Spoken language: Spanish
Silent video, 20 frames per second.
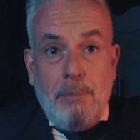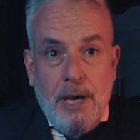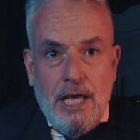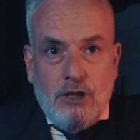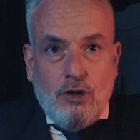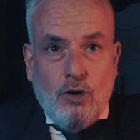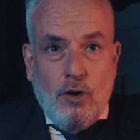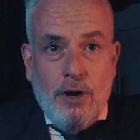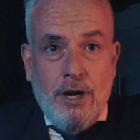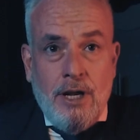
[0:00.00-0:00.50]

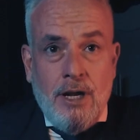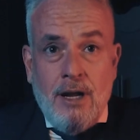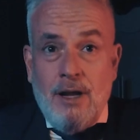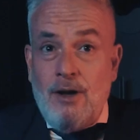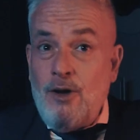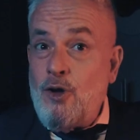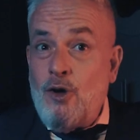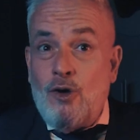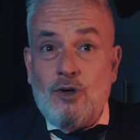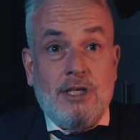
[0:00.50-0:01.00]
Bitcoin
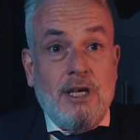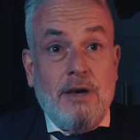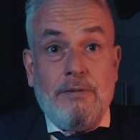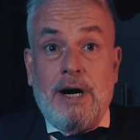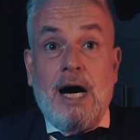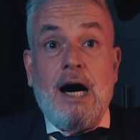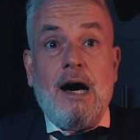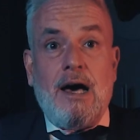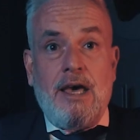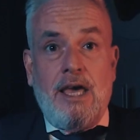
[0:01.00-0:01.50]
no se
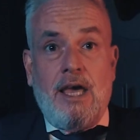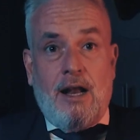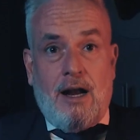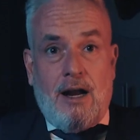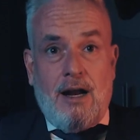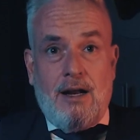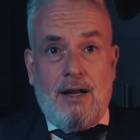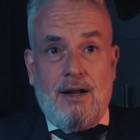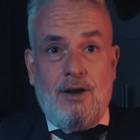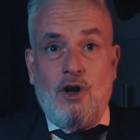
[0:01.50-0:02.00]
va a ir,
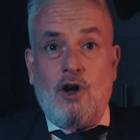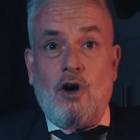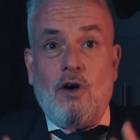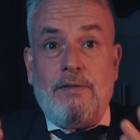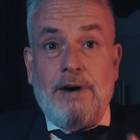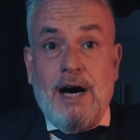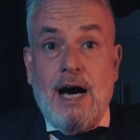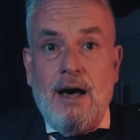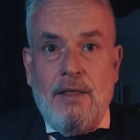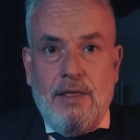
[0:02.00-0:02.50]

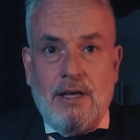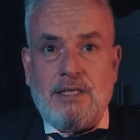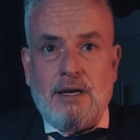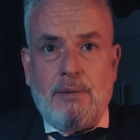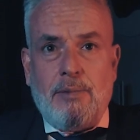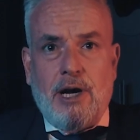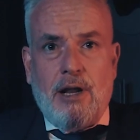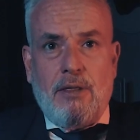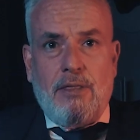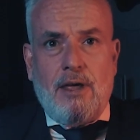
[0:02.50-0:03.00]
no va a
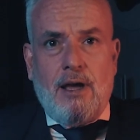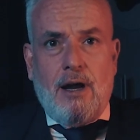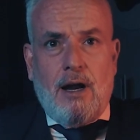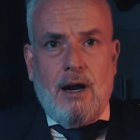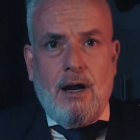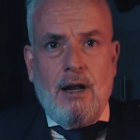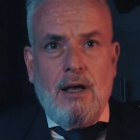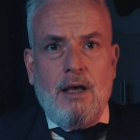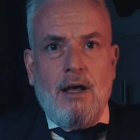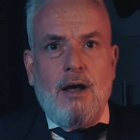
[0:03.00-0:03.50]
desaparecer.
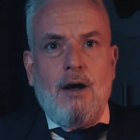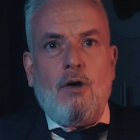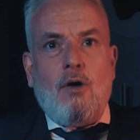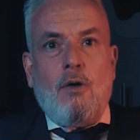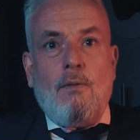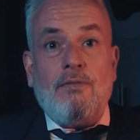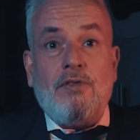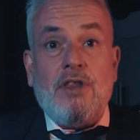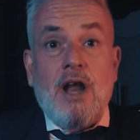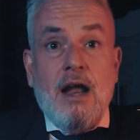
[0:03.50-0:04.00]

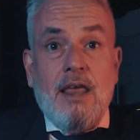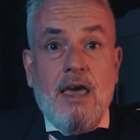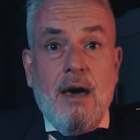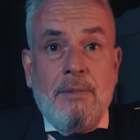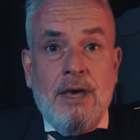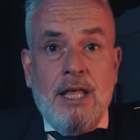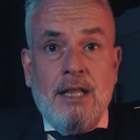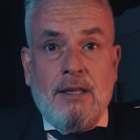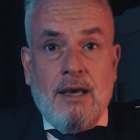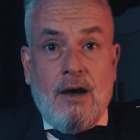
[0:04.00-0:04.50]

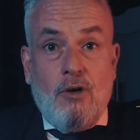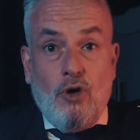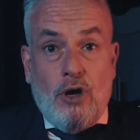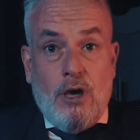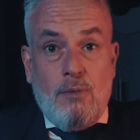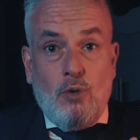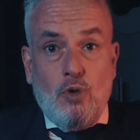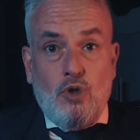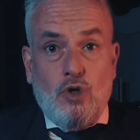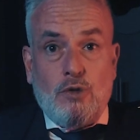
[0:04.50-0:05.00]
Contrariamente a lo
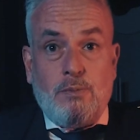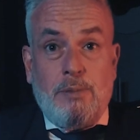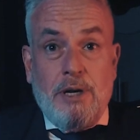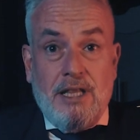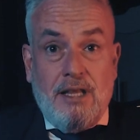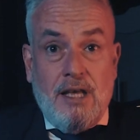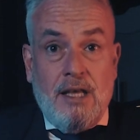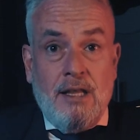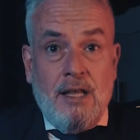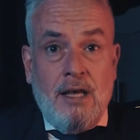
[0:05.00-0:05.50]
que muchos
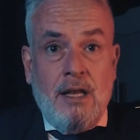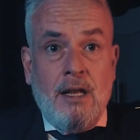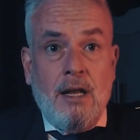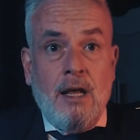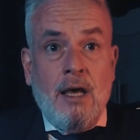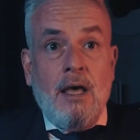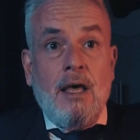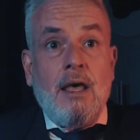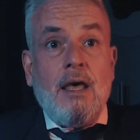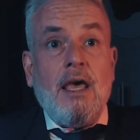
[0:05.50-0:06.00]

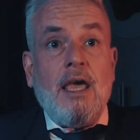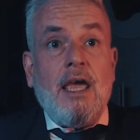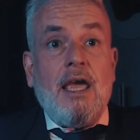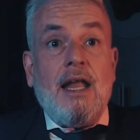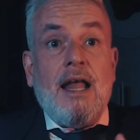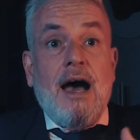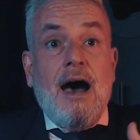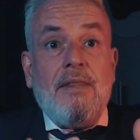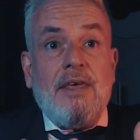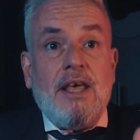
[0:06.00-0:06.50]
pretenden,
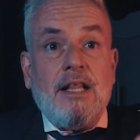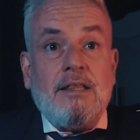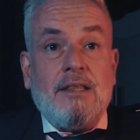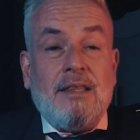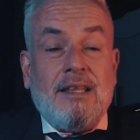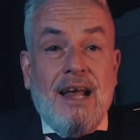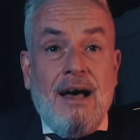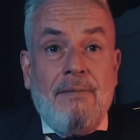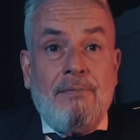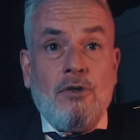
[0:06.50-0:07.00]
irá
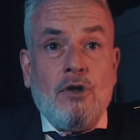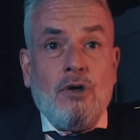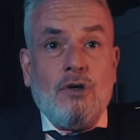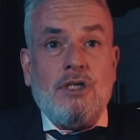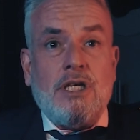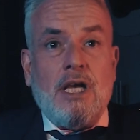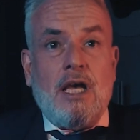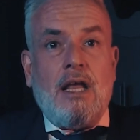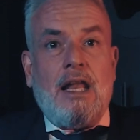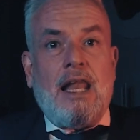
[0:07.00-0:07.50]

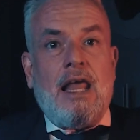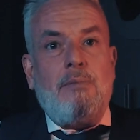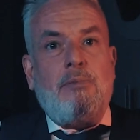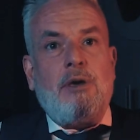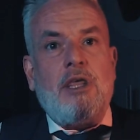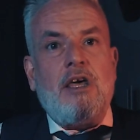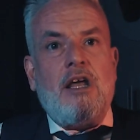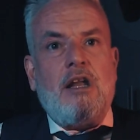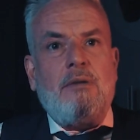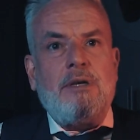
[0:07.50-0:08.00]
adentrándose en la
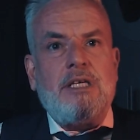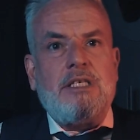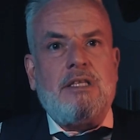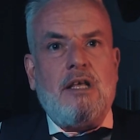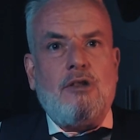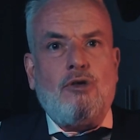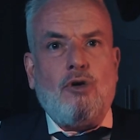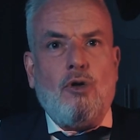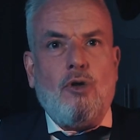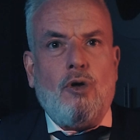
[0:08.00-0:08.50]
epidermis
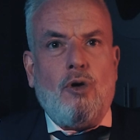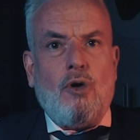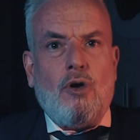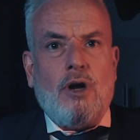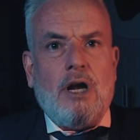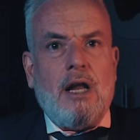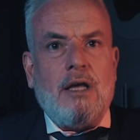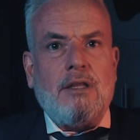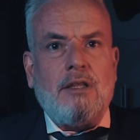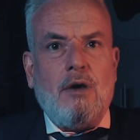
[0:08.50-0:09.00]
de todo lo
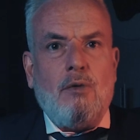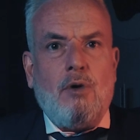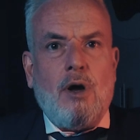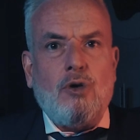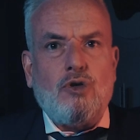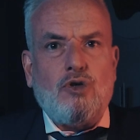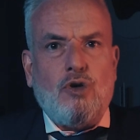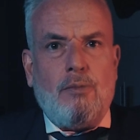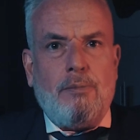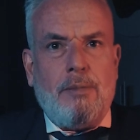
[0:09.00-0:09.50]
relativo a
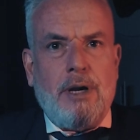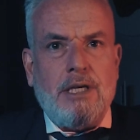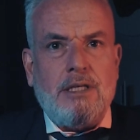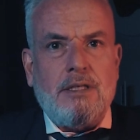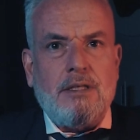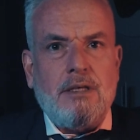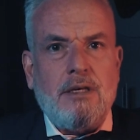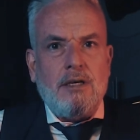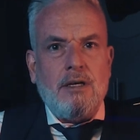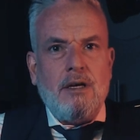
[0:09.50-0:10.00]
los
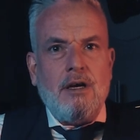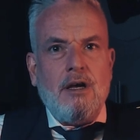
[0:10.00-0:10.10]
hombres.